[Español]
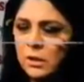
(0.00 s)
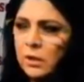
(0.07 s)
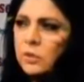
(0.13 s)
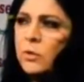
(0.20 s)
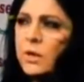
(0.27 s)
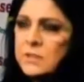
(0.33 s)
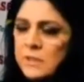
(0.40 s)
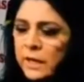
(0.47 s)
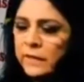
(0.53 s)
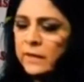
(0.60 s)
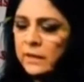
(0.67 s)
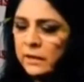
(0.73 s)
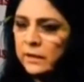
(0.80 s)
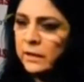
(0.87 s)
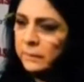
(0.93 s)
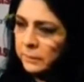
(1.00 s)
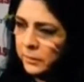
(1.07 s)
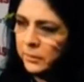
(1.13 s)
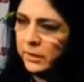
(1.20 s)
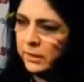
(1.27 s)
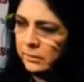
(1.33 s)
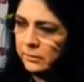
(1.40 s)
Yo hasta dije que
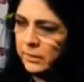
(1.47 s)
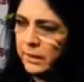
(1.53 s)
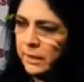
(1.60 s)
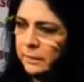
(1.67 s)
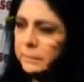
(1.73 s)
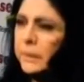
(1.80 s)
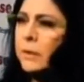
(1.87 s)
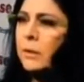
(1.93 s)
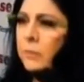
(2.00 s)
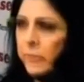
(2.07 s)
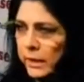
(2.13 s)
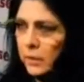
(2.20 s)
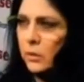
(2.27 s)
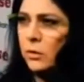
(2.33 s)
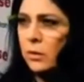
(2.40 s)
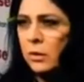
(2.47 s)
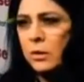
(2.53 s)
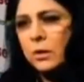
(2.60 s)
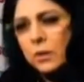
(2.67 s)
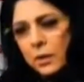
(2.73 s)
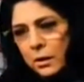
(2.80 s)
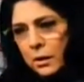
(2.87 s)
poca abuela, pero bueno,
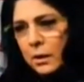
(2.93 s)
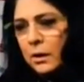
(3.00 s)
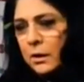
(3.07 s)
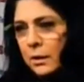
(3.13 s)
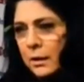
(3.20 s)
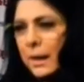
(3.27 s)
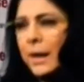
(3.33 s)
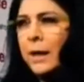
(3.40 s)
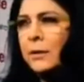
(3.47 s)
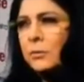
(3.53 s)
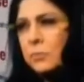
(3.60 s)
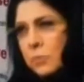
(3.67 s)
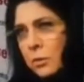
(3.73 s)
hay un